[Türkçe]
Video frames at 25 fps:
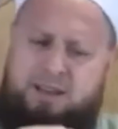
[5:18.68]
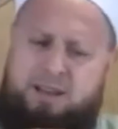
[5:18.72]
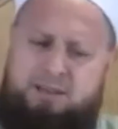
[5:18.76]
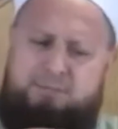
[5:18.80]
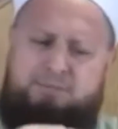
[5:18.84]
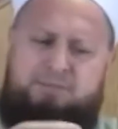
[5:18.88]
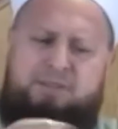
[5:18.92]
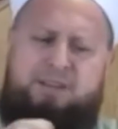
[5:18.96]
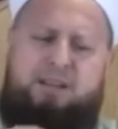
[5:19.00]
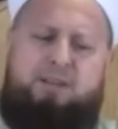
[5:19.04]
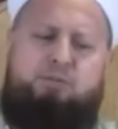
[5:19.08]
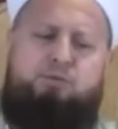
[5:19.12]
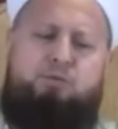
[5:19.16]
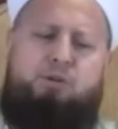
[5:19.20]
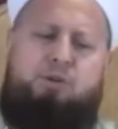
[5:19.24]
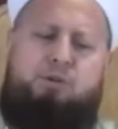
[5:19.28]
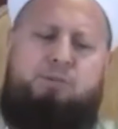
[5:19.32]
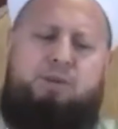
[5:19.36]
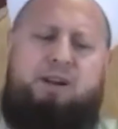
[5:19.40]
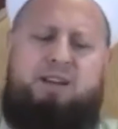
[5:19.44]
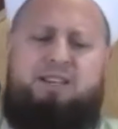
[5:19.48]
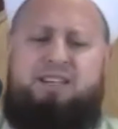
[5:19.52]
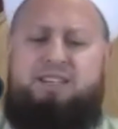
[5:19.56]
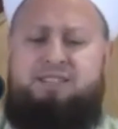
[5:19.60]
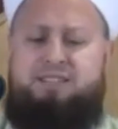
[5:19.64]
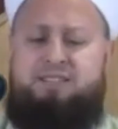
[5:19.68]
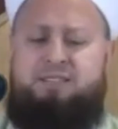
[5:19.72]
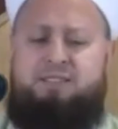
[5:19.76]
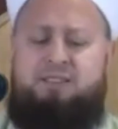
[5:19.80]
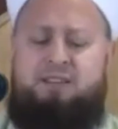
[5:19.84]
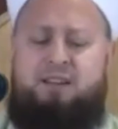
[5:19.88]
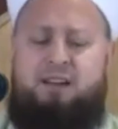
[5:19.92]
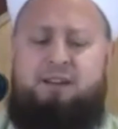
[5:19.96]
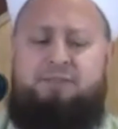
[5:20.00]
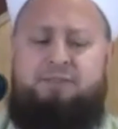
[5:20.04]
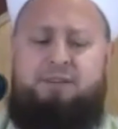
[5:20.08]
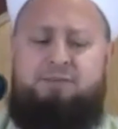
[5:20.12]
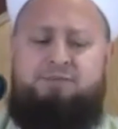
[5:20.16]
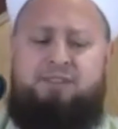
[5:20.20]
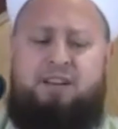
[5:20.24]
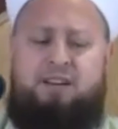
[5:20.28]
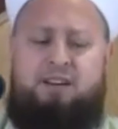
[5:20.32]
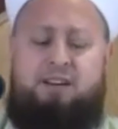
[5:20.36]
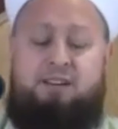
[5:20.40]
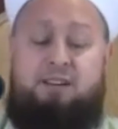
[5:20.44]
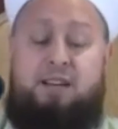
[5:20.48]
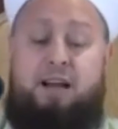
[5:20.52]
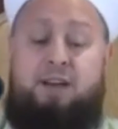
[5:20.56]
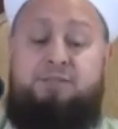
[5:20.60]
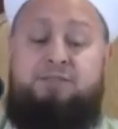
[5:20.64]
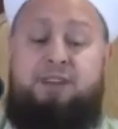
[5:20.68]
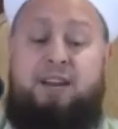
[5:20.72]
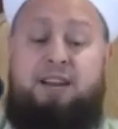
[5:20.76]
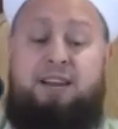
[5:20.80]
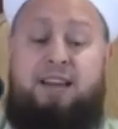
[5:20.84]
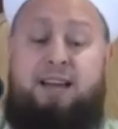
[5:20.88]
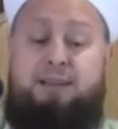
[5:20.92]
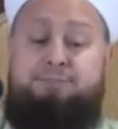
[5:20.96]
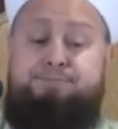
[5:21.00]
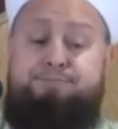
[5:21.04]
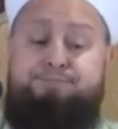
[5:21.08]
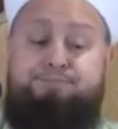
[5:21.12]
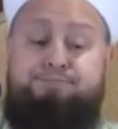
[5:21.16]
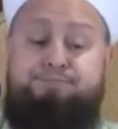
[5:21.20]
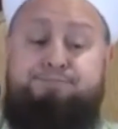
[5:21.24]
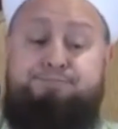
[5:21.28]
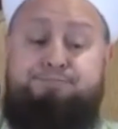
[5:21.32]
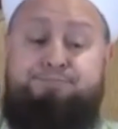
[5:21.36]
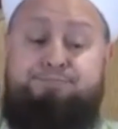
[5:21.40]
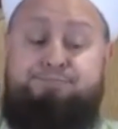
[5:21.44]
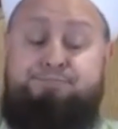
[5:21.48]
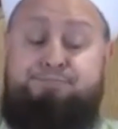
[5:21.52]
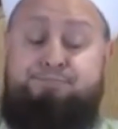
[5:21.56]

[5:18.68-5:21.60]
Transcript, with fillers: Ne, ne diyor bakın? Efendim sallallahu aleyhi ve sellem